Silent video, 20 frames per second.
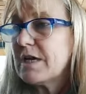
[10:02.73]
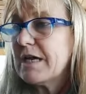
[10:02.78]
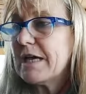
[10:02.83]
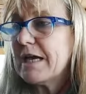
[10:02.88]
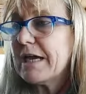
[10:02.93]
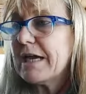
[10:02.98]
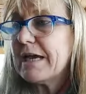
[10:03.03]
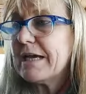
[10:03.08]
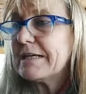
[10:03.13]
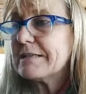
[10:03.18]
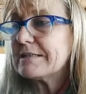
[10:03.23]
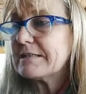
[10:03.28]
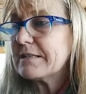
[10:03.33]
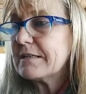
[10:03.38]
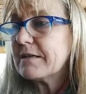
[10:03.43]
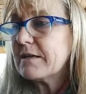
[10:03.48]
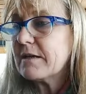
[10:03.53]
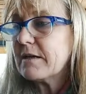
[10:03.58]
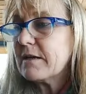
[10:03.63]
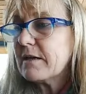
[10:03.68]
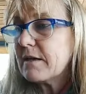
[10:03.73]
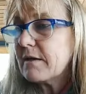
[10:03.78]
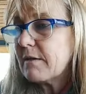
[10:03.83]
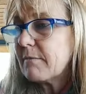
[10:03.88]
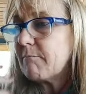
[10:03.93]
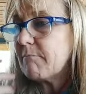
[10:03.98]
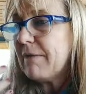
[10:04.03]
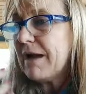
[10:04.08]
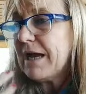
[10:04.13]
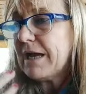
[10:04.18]
es
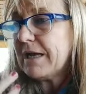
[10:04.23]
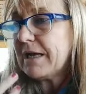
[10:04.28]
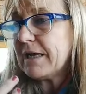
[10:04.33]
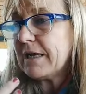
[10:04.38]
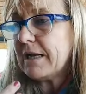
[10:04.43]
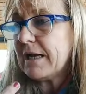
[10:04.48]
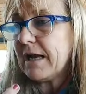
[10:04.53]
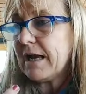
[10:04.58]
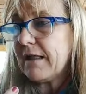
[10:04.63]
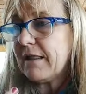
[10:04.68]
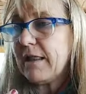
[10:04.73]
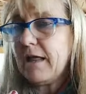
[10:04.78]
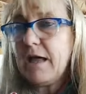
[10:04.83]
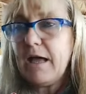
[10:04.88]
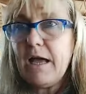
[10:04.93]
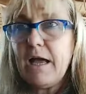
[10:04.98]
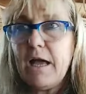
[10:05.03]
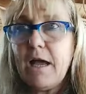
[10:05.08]
más que nada